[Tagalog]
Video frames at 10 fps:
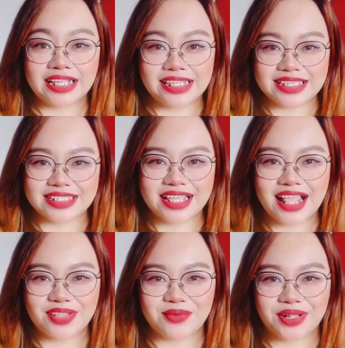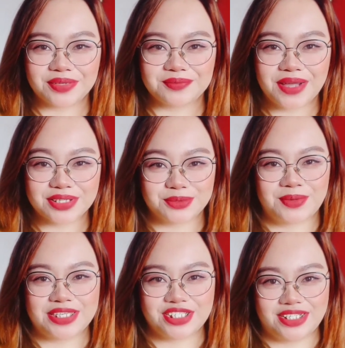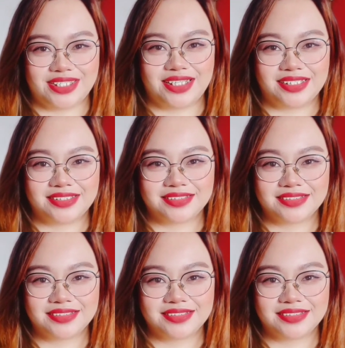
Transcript: Glazer and welcome back to my channel.